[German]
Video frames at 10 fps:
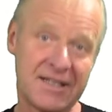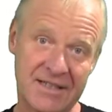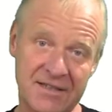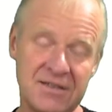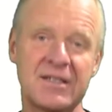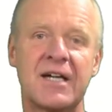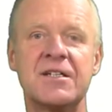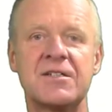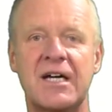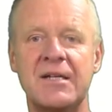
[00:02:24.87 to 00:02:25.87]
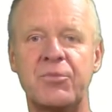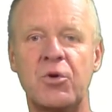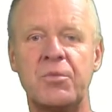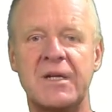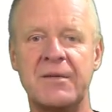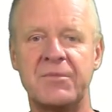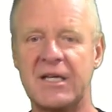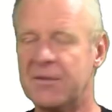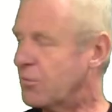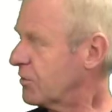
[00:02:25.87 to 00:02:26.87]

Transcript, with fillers: dann kann es ein Problem geben.